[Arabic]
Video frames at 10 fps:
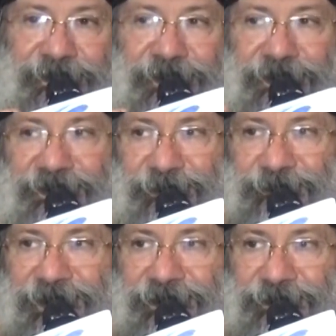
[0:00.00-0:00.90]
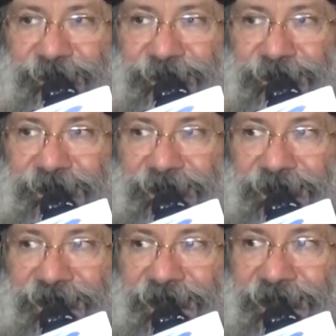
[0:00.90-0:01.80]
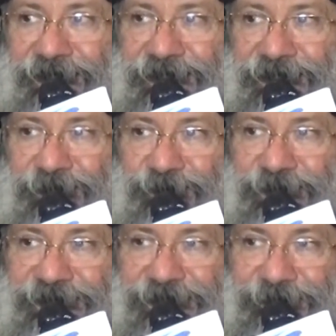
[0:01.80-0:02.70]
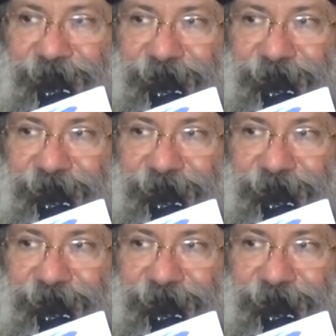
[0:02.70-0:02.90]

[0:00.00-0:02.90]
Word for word: الغلطة بتاعته قال نتجوزها